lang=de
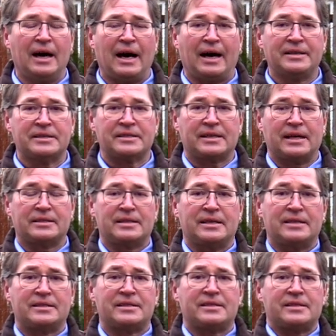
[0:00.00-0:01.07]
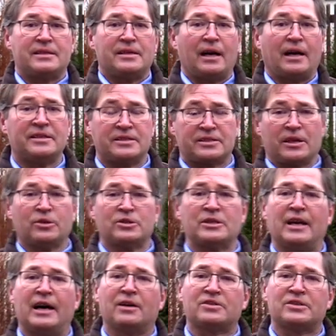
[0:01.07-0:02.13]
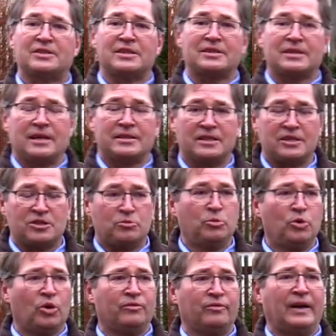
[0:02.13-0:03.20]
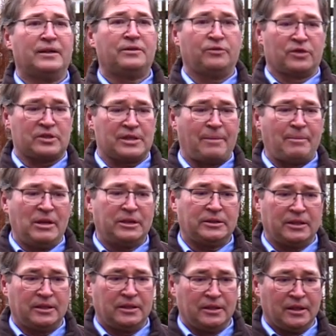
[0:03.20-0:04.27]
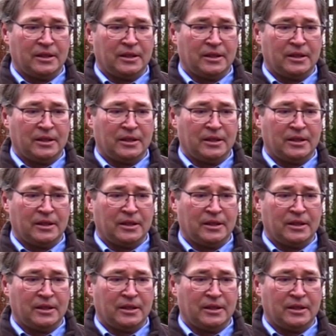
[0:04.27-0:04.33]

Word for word: eines KZs, eines Außenlagers des KZ Buchenwald versammelt